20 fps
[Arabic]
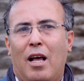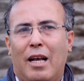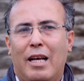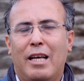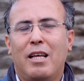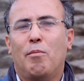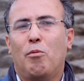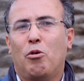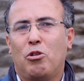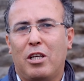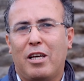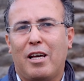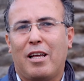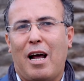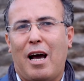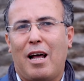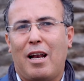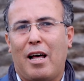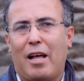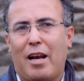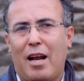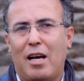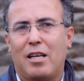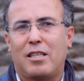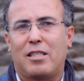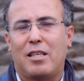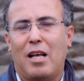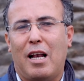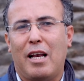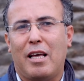لمدير على
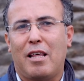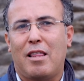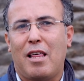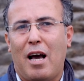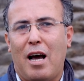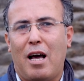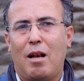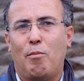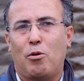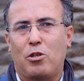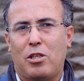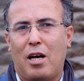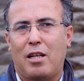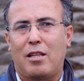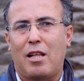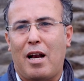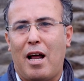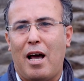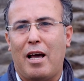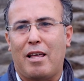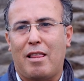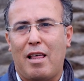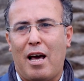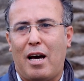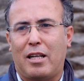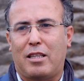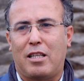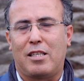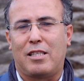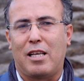رأس الإذاعة المصادرة
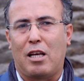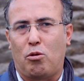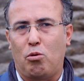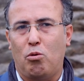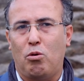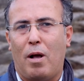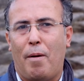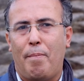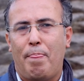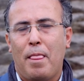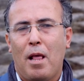إذاعة الزيتونة